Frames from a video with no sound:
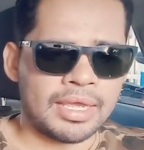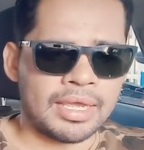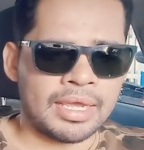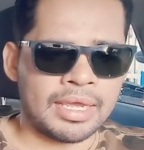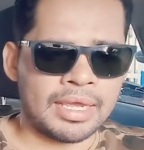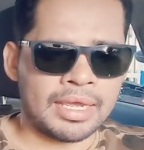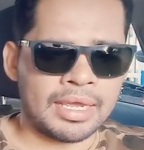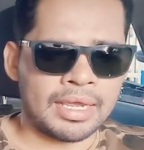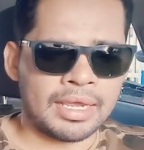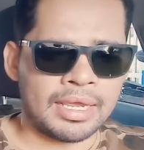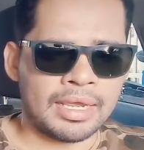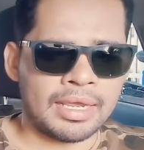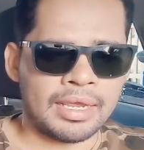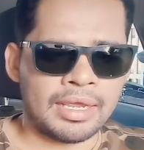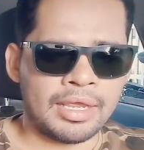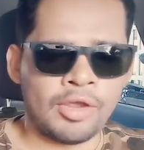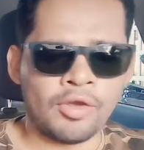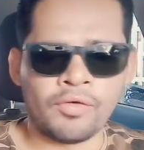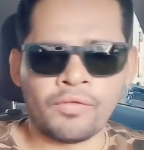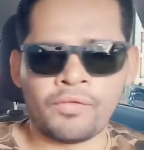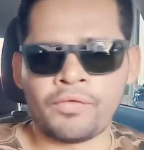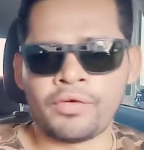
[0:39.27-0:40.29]
É,
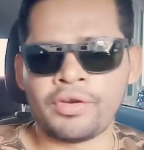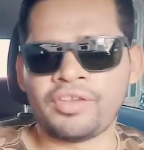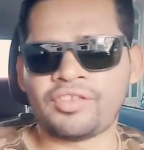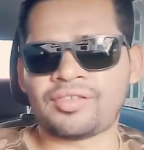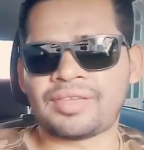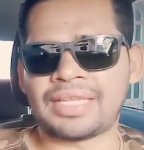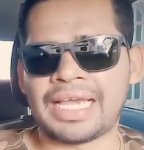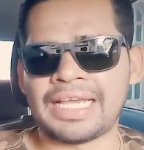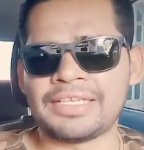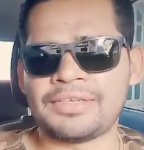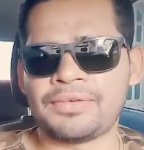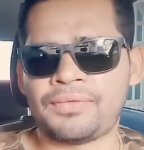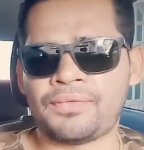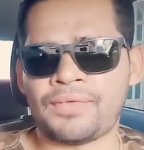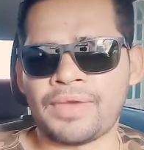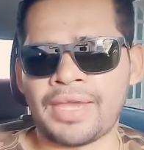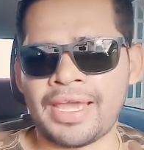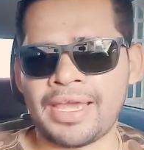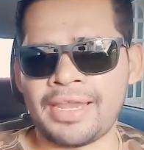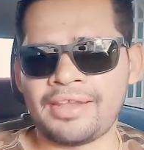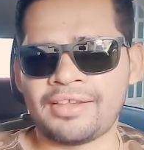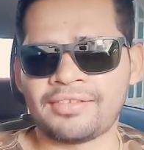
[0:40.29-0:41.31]
eu vou estar de
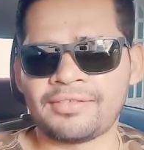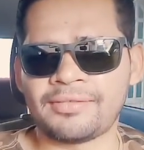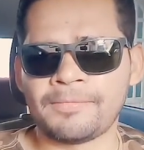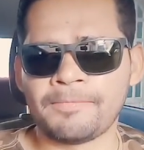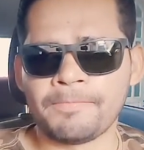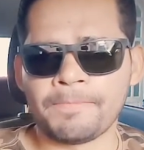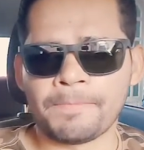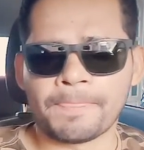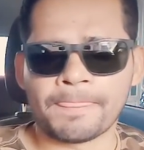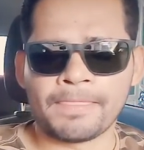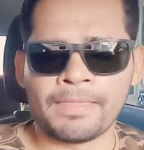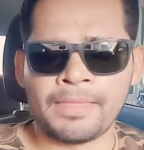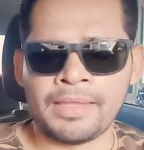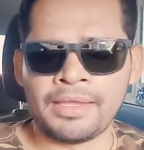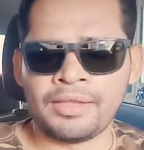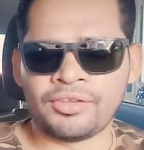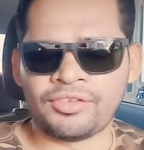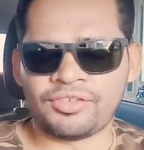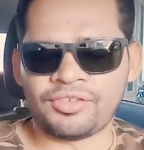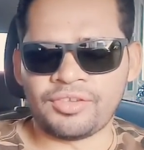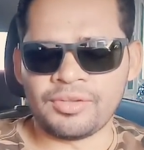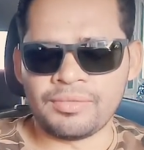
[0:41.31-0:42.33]
férias
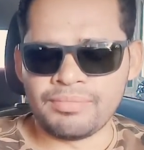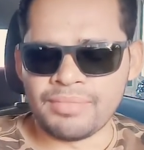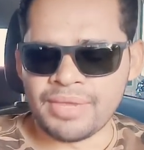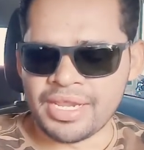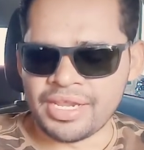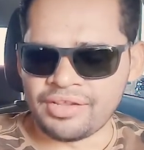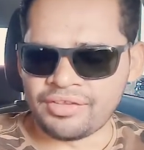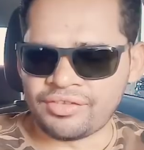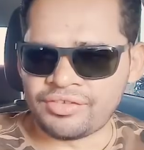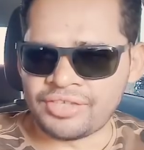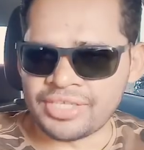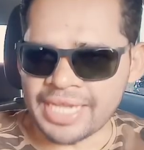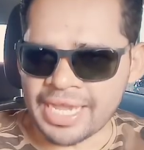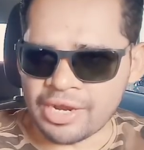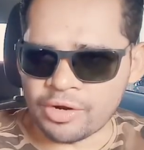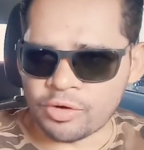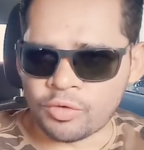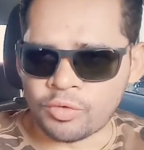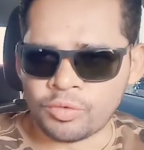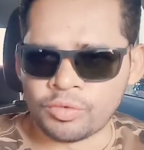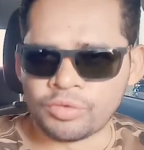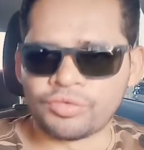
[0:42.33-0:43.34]
nesse mês de
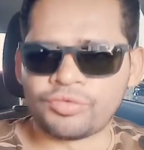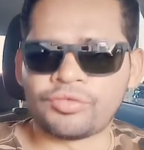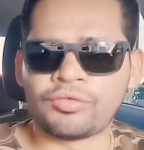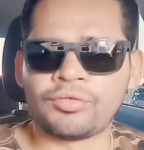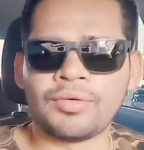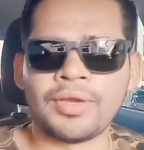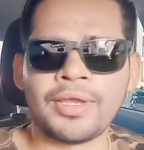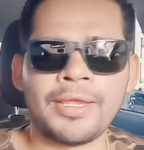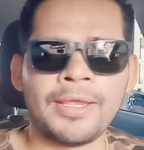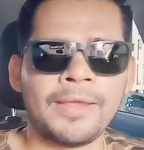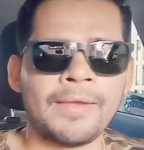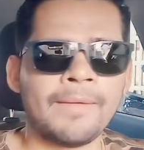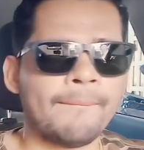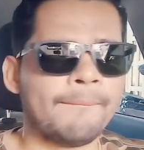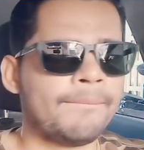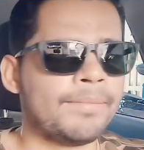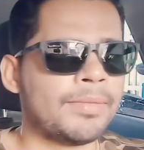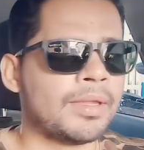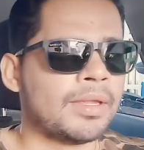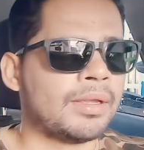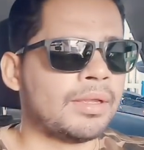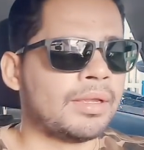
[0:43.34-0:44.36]
agosto aí
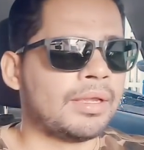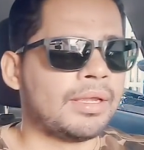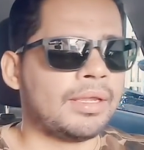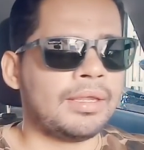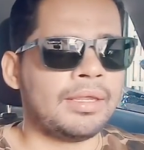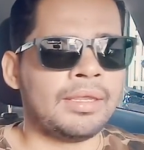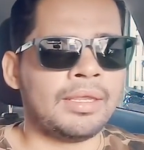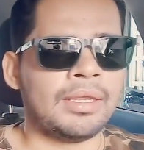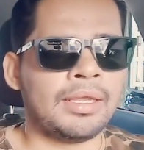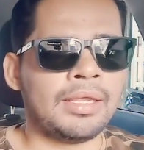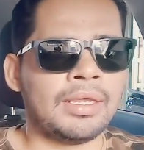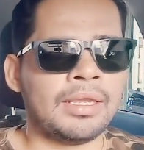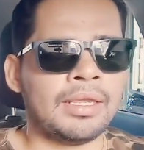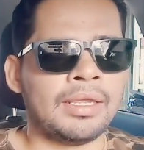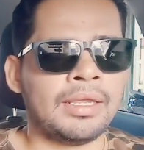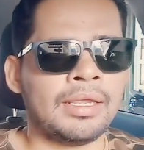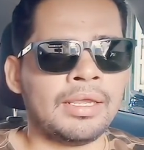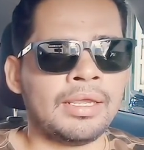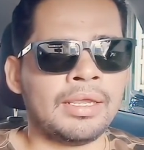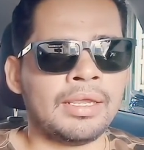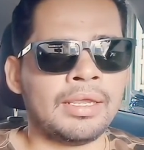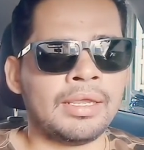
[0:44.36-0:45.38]

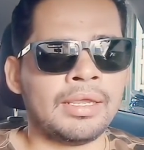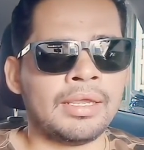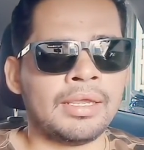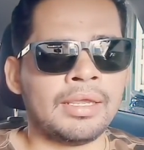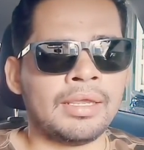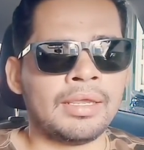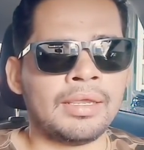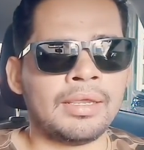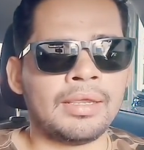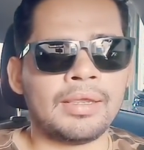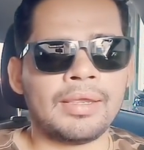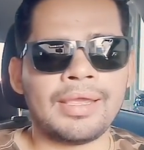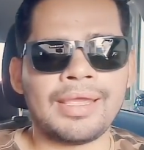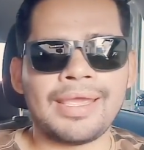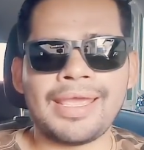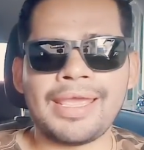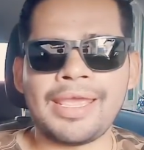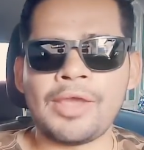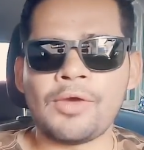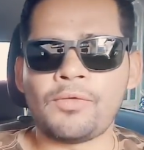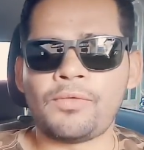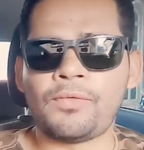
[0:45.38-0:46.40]
e
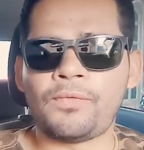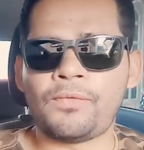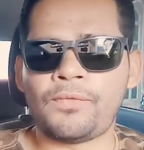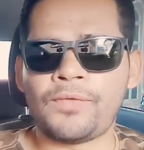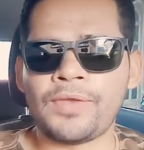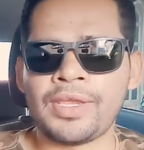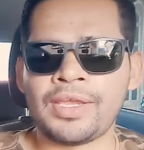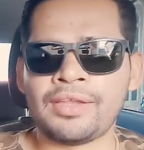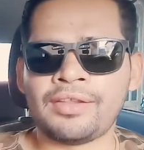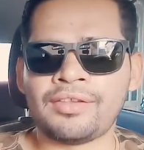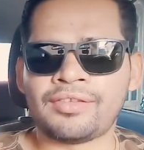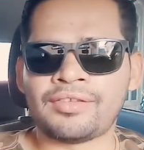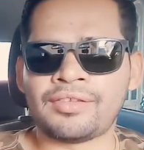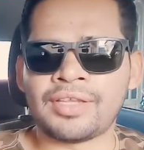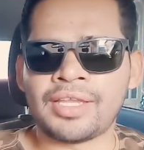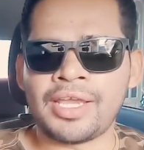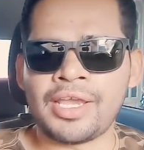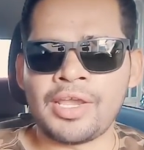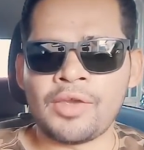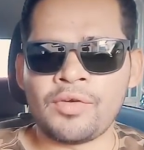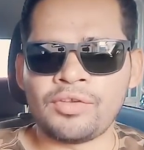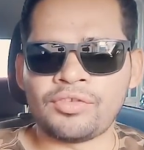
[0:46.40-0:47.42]
eu fiz,
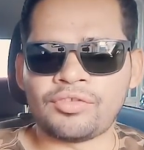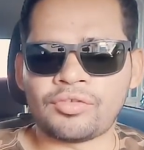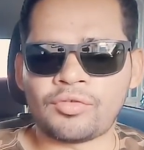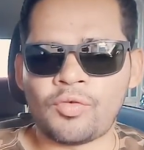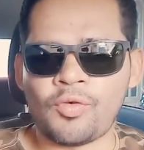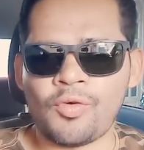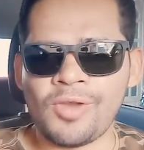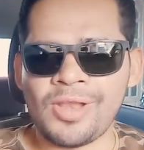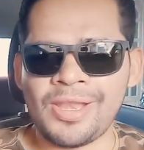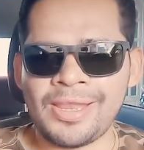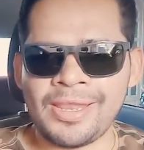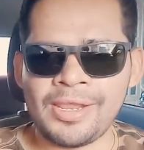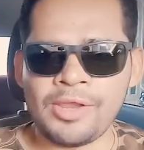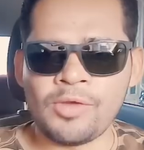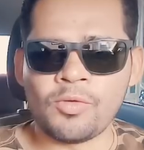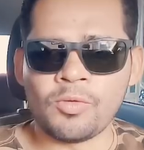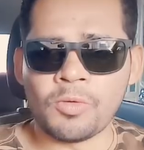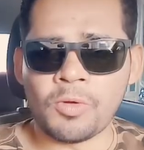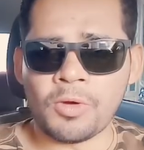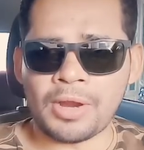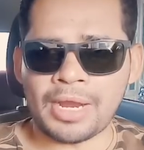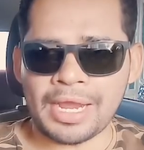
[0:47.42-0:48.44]
né? Eu escolhi
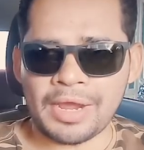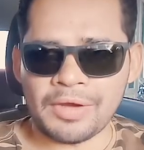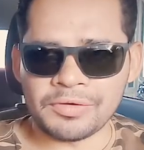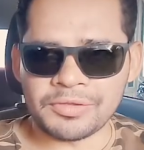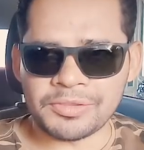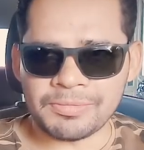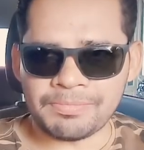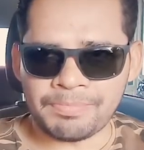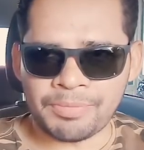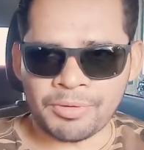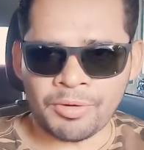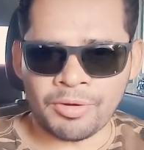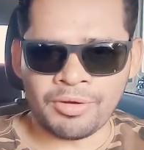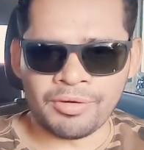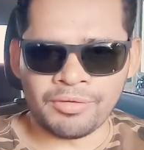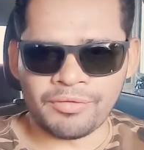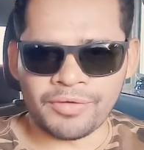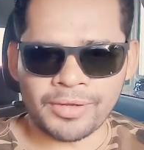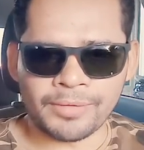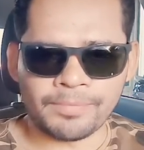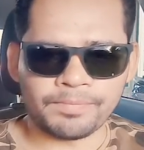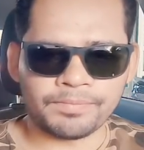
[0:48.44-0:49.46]
o local de
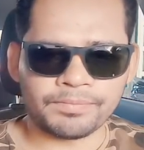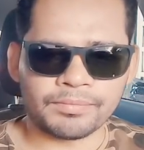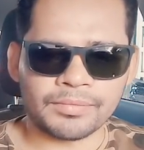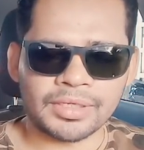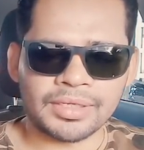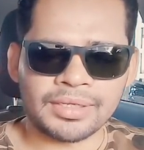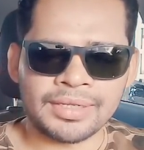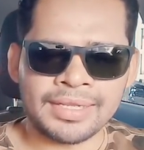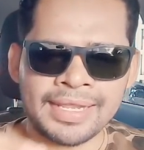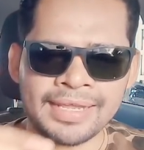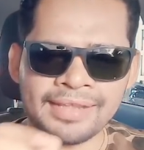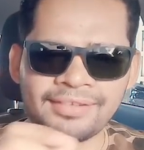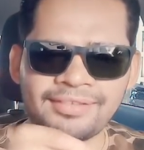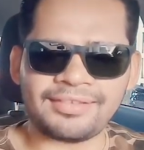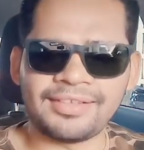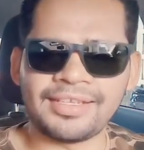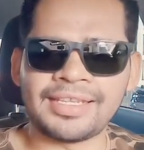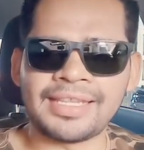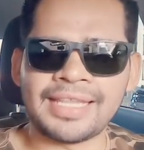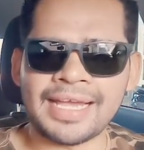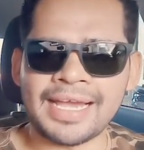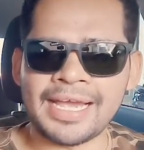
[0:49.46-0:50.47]
prova na
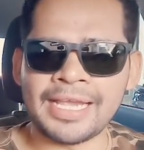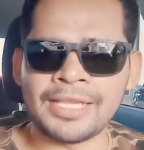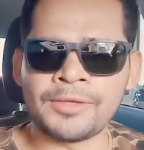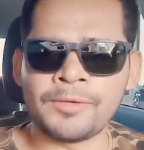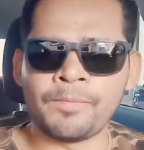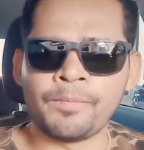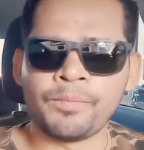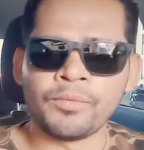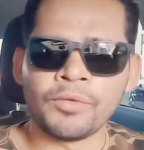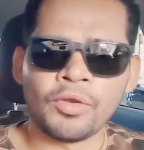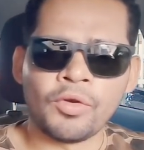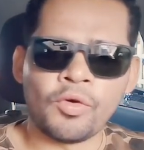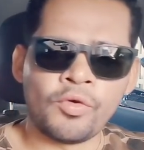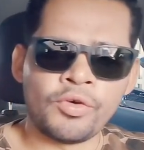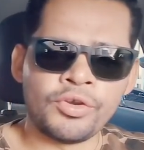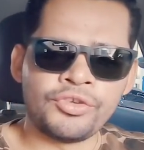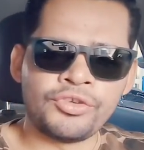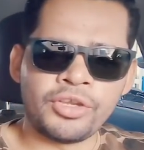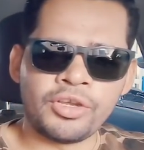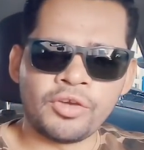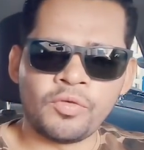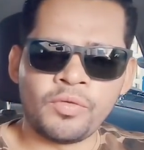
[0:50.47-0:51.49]
cidade
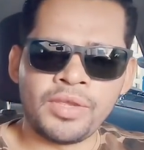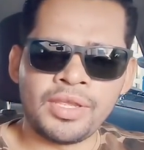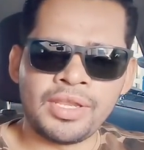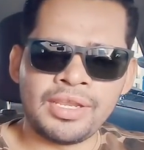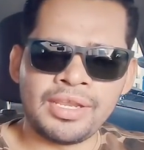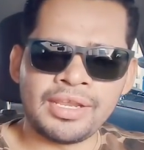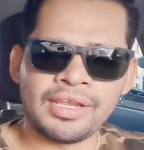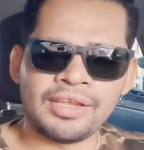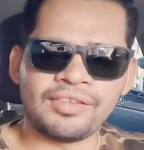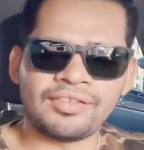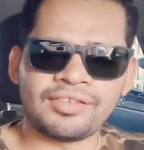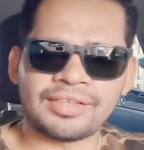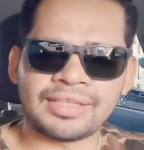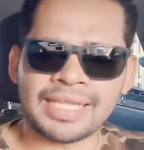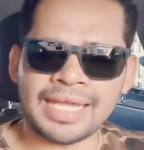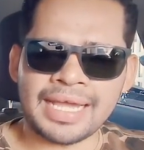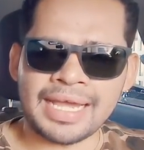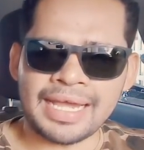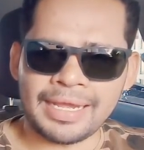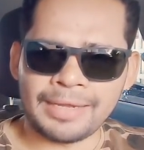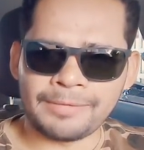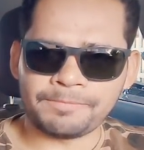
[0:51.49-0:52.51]
onde eu iria
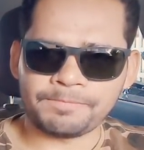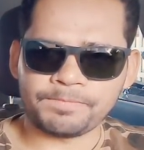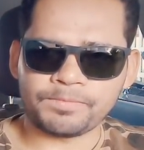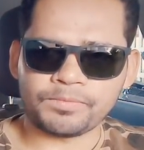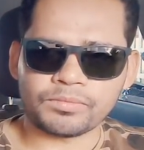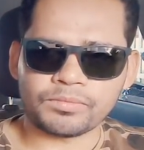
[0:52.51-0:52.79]
estar